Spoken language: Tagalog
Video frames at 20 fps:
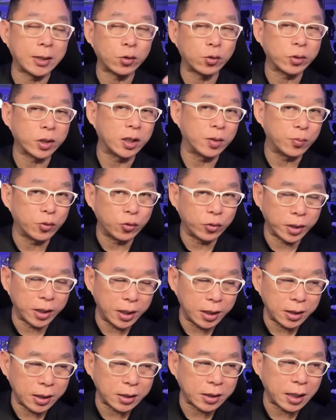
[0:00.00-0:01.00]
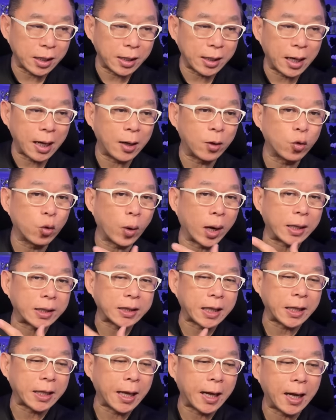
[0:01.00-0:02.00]
atong kinabuhi na talaga ang
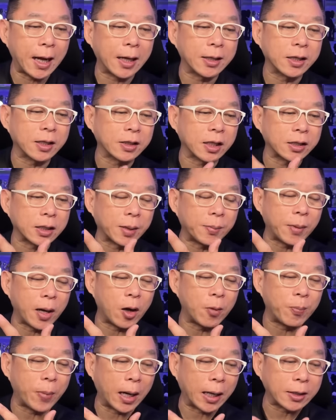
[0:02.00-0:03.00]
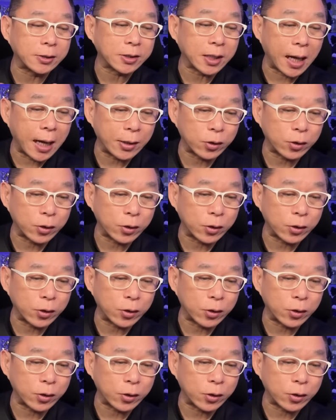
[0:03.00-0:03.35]
kwarta na ang nagtatrabaho para sa